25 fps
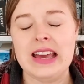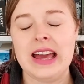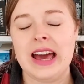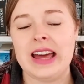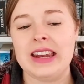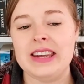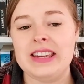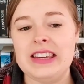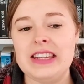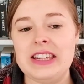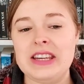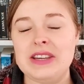
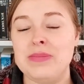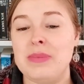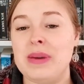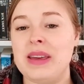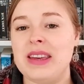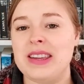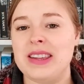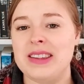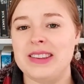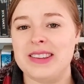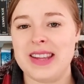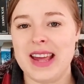an die ich
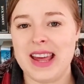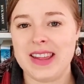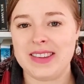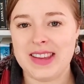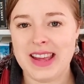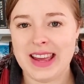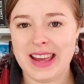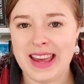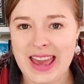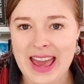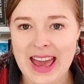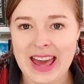mich sehr,
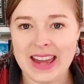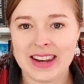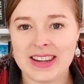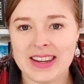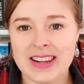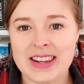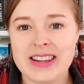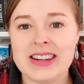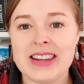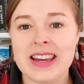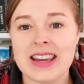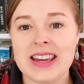sehr
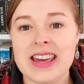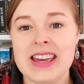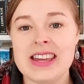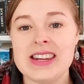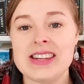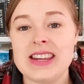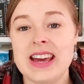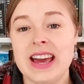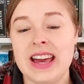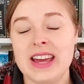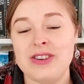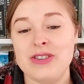gerne in der
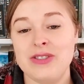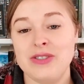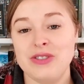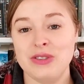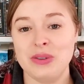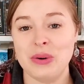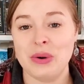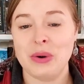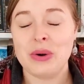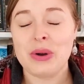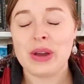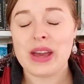Kindheit
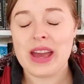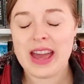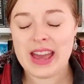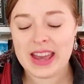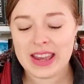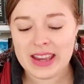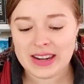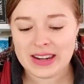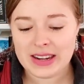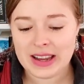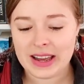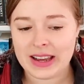
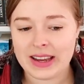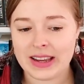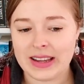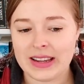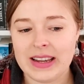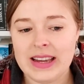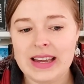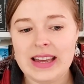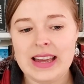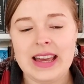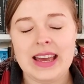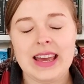zurückerinnere.